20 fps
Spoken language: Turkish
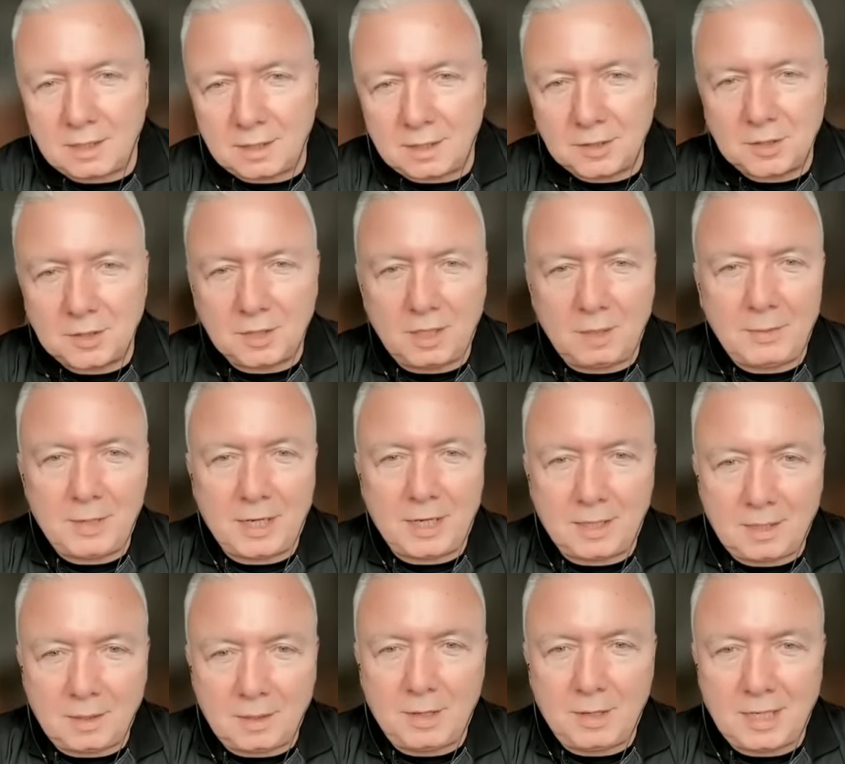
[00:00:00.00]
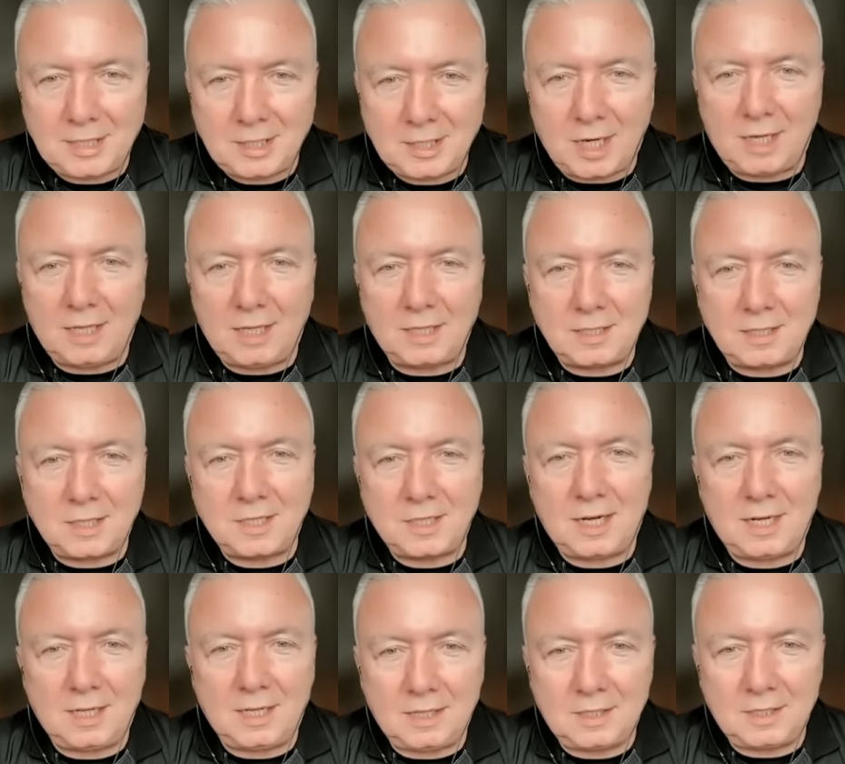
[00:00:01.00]
arkadaşıyla birlikte böyle şakalaşa
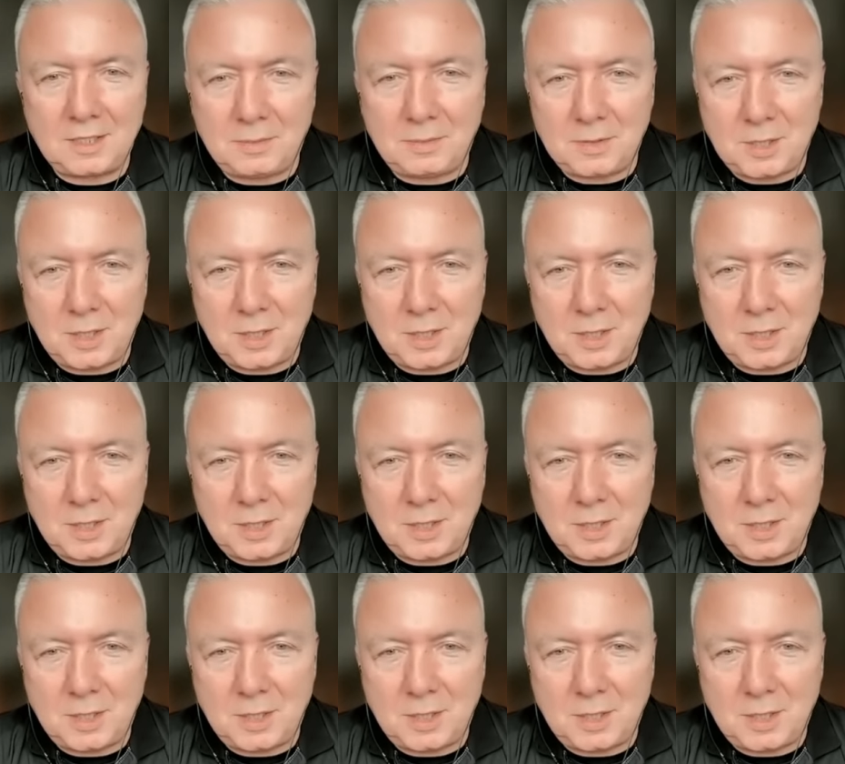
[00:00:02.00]
şakalaşa